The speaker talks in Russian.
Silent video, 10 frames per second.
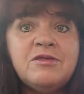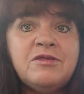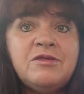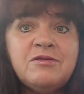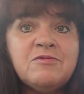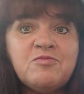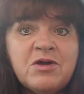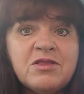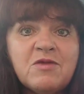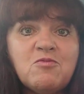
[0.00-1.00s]
И
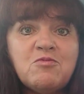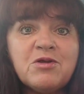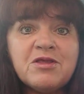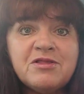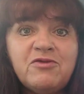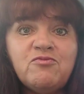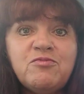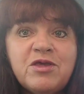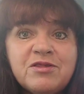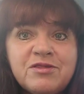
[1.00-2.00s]
поэтому мы росли
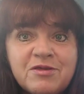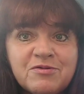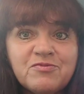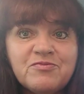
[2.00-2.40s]
вместе.